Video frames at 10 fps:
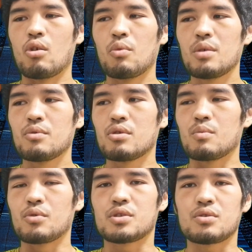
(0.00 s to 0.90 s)
重いもの
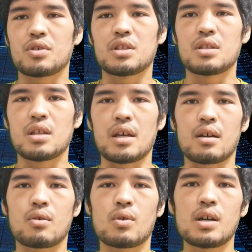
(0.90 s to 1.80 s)
を持つ時っ
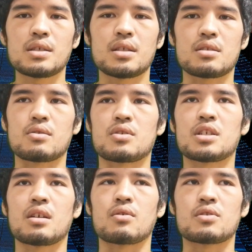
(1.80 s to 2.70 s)
て股関節の
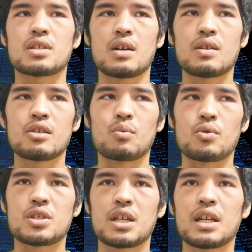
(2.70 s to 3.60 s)
力を使わないと
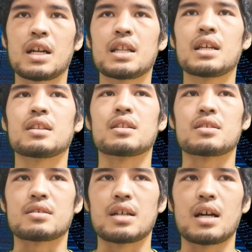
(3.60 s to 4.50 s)
持ち上げられないんで
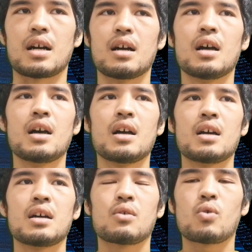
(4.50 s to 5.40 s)
すが
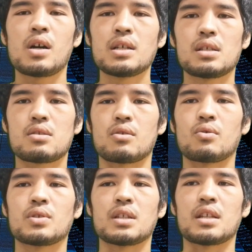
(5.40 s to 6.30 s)
股関節の
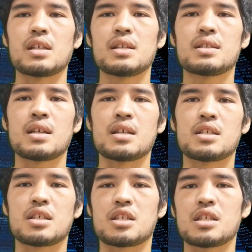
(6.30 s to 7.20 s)
動作って一切意
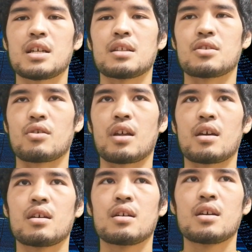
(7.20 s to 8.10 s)
識しないですよ
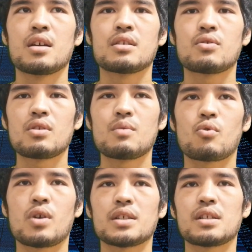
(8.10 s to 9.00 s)
ねそれで
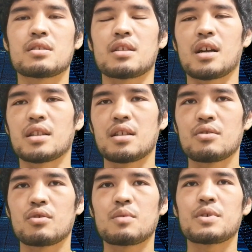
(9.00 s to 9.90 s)
も股関節って勝手
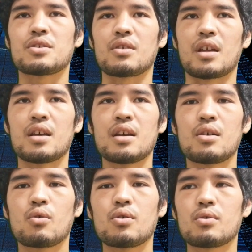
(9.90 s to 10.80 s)
に動きますよね
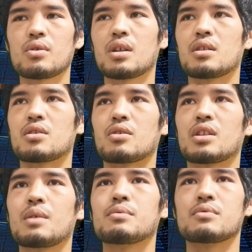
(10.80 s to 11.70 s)
こういうことなんですよ
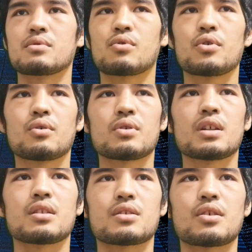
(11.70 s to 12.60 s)
多分こういうこと
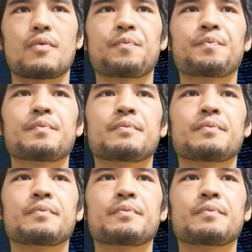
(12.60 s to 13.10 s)
なんですよ